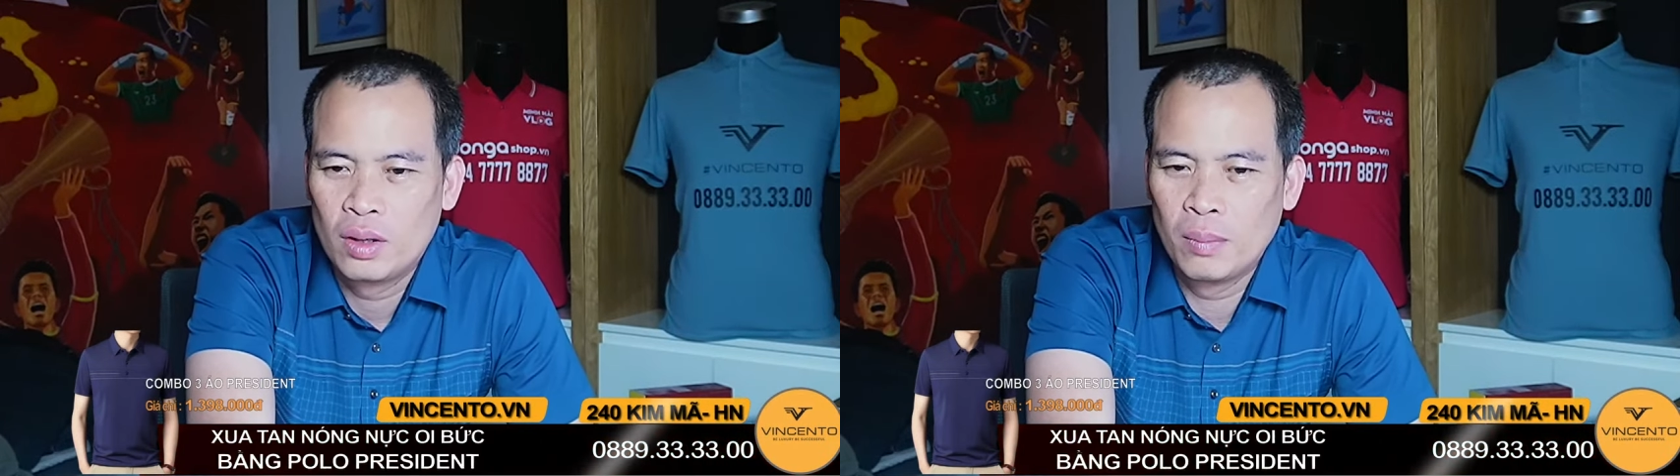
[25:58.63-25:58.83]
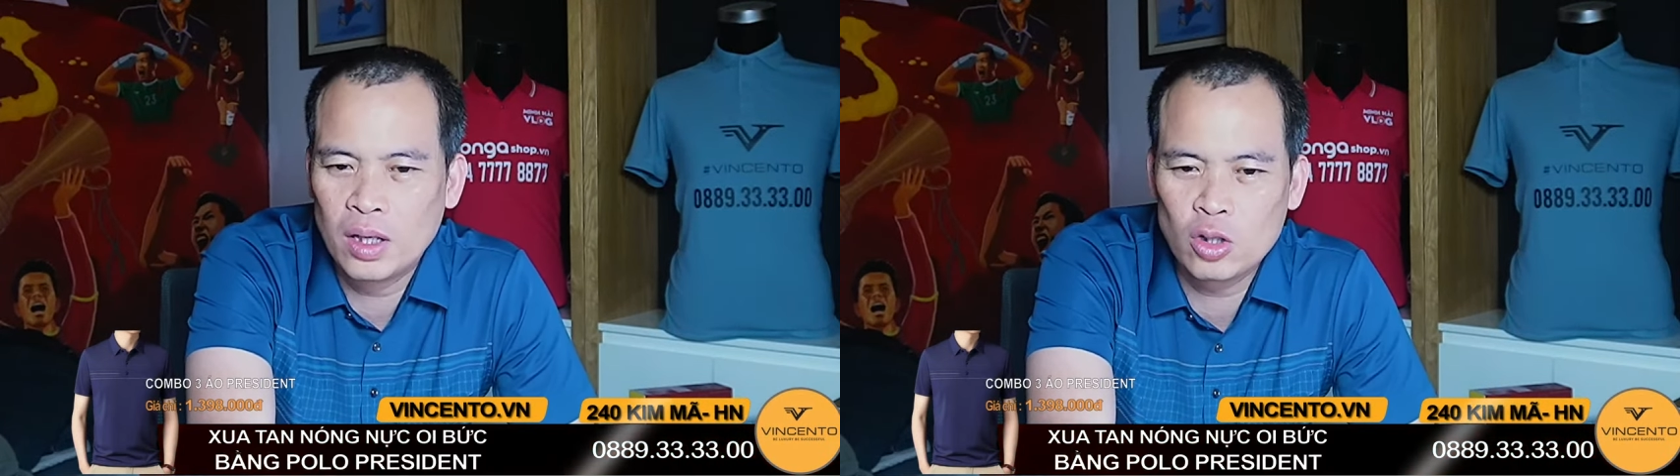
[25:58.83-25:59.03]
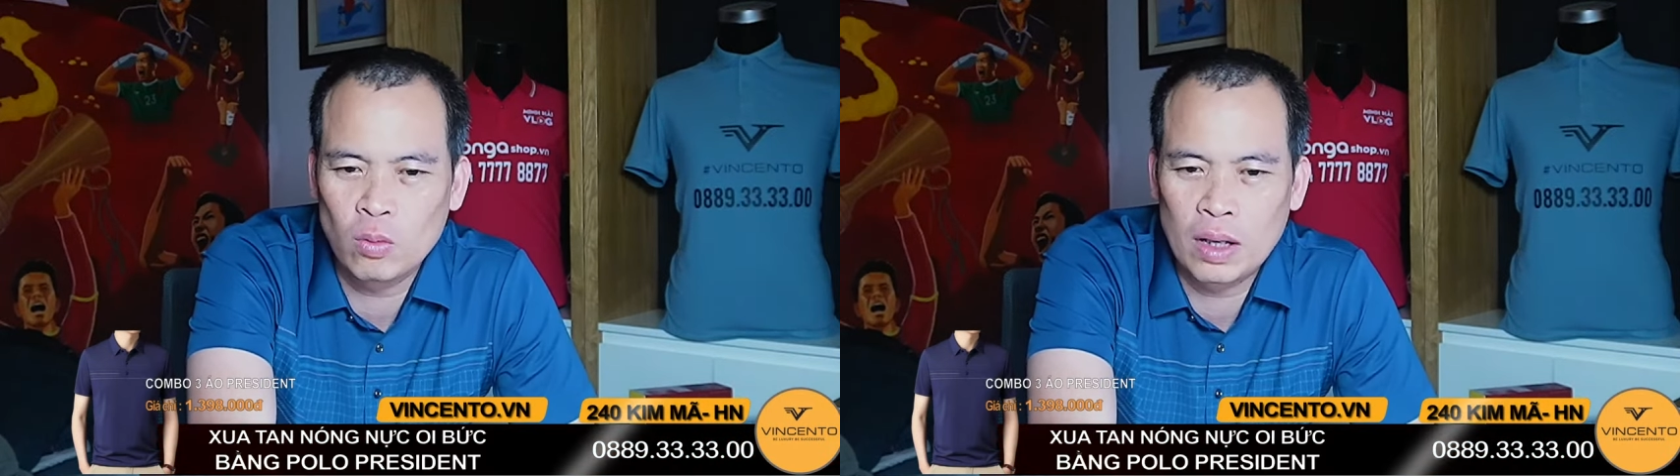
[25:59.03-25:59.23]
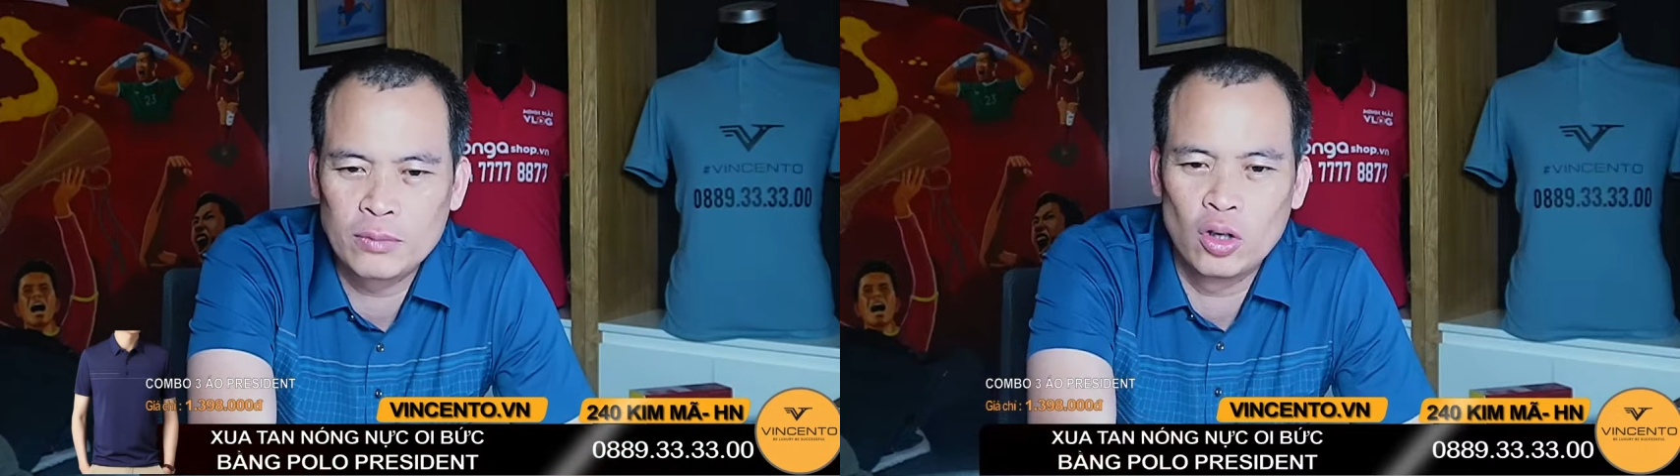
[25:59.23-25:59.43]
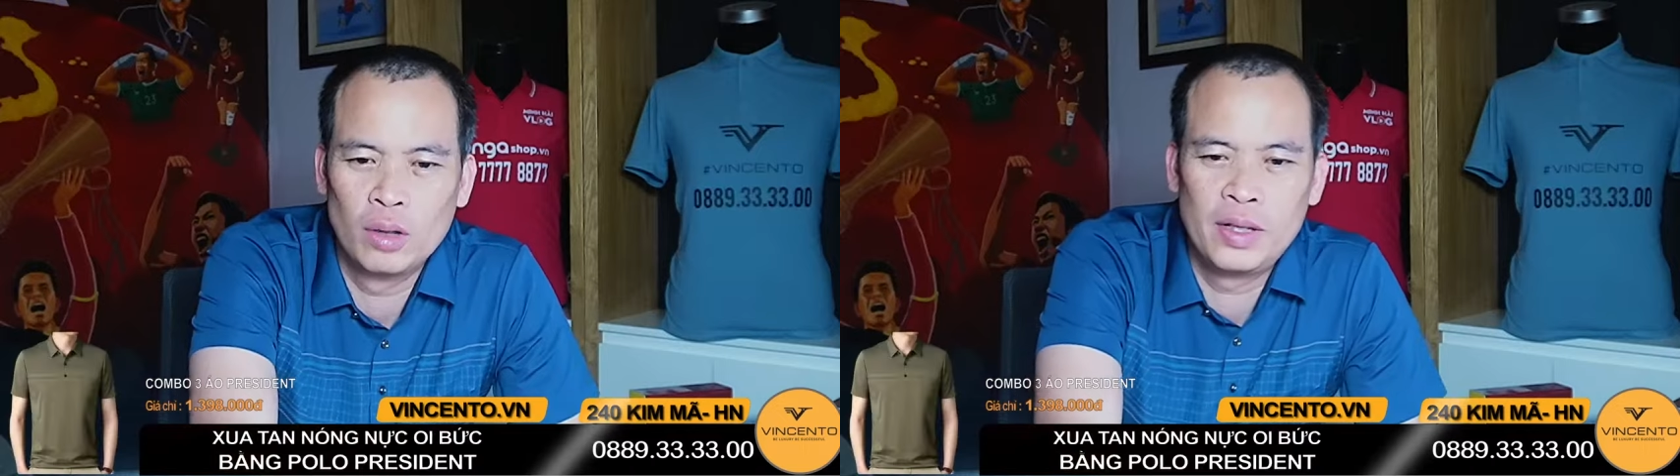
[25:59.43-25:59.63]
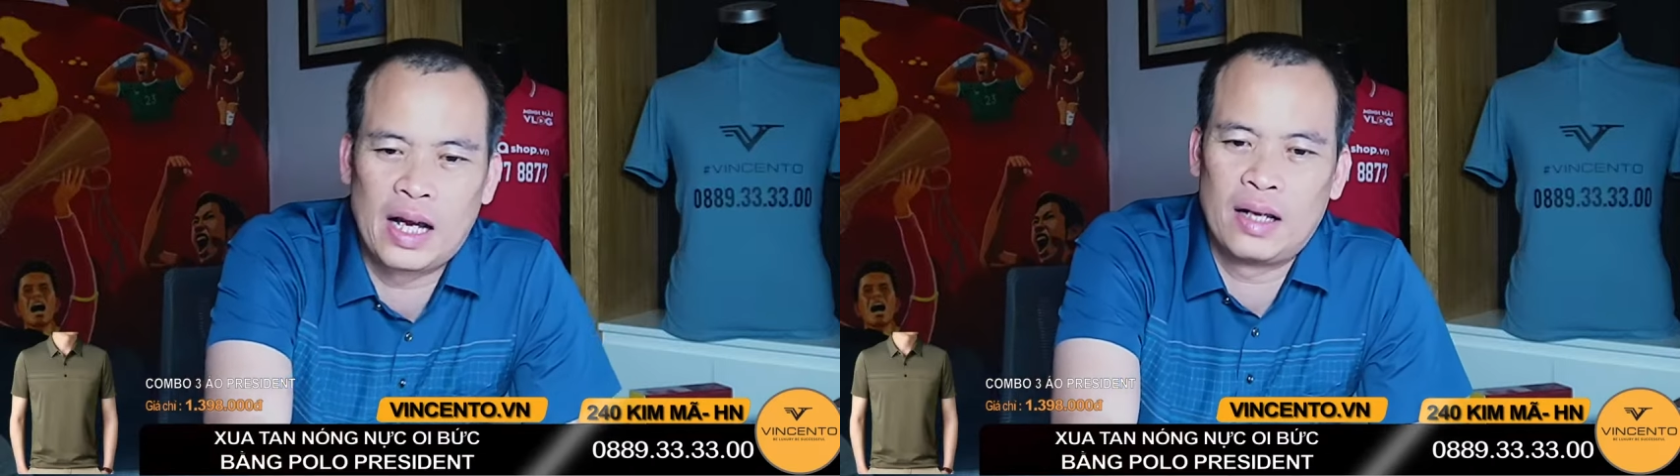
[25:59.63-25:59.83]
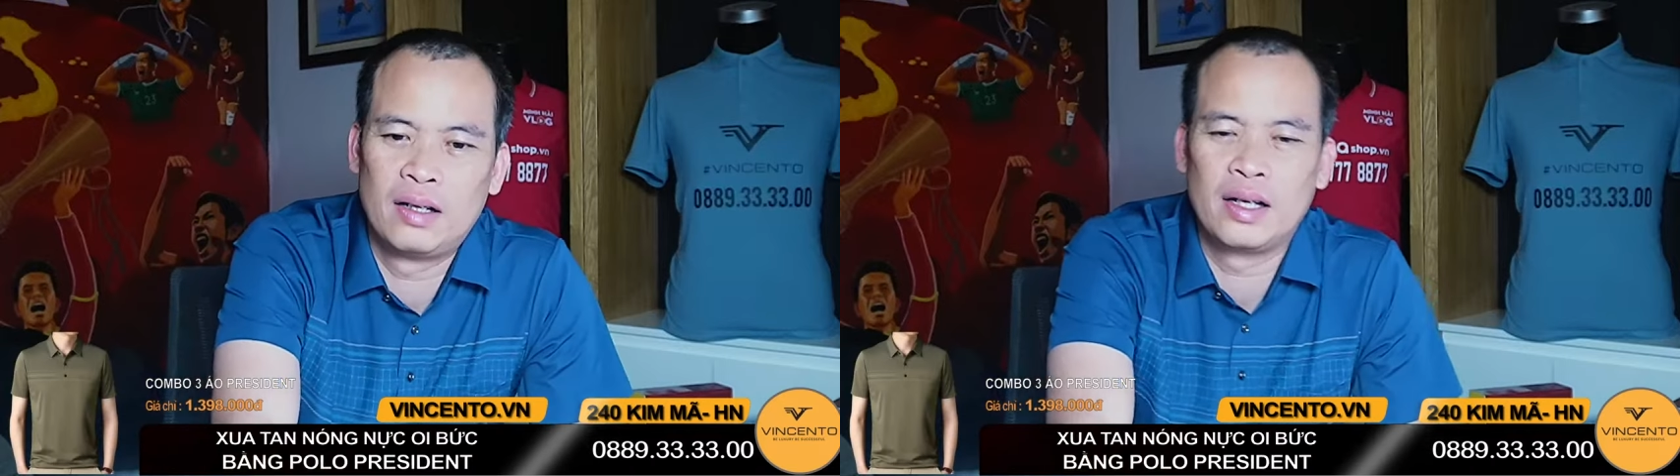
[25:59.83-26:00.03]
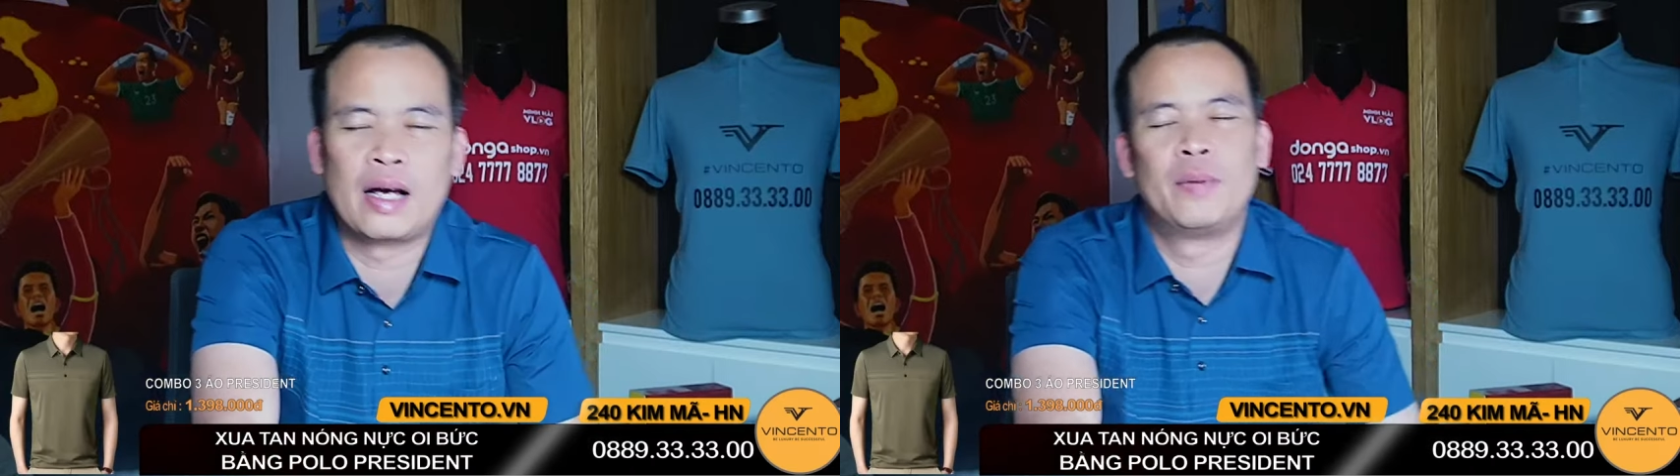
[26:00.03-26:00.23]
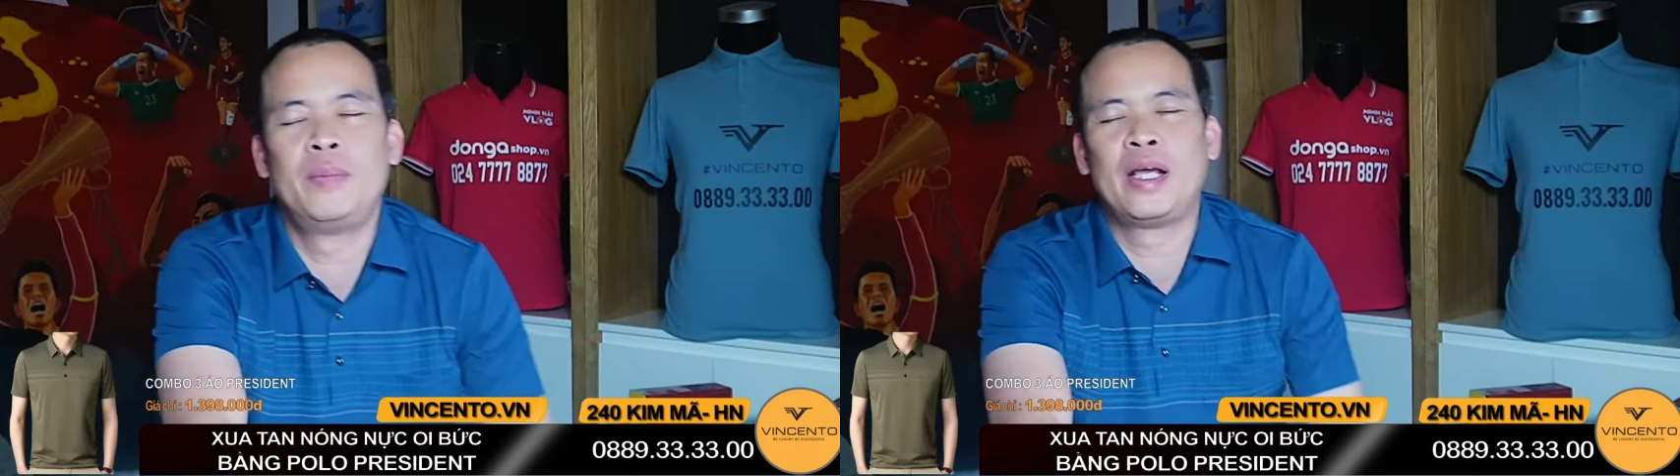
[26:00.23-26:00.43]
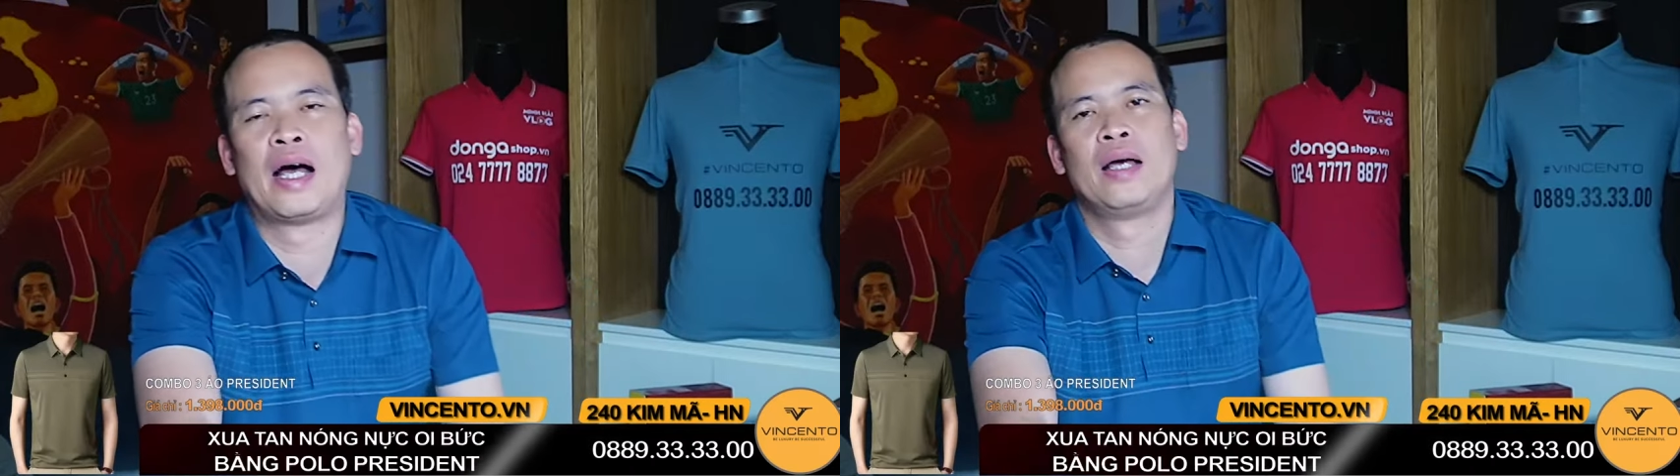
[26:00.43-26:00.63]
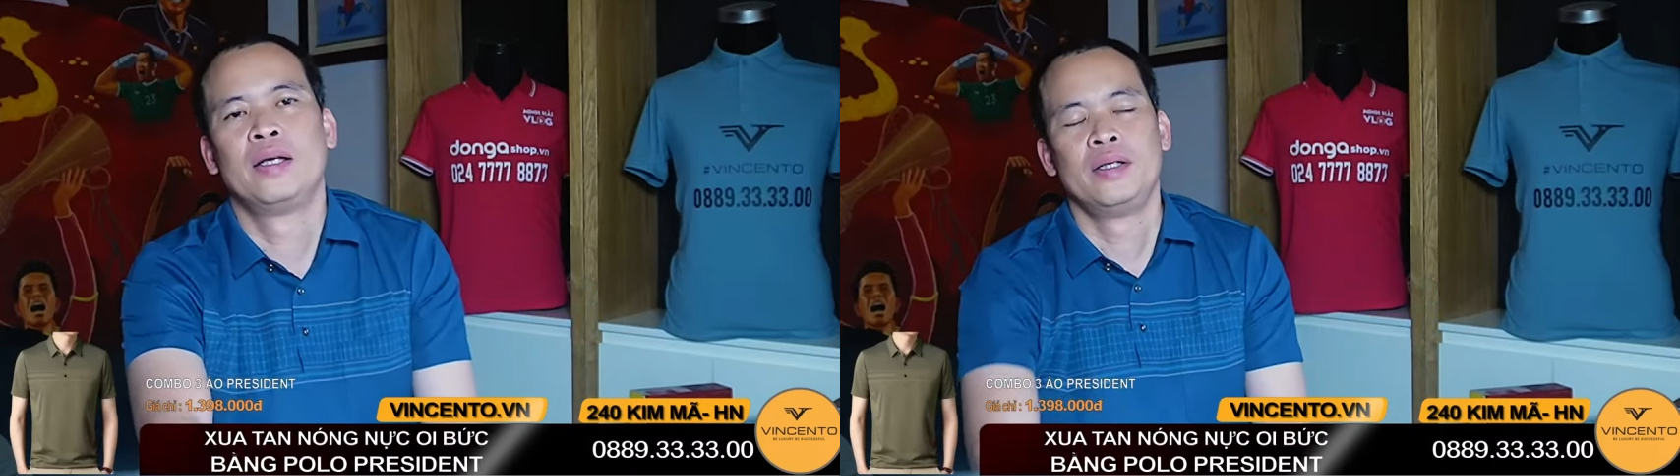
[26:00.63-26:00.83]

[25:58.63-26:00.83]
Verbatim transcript: Bức xúc lắm rồi Minh Hải ơi, cảm ơn Minh Hải.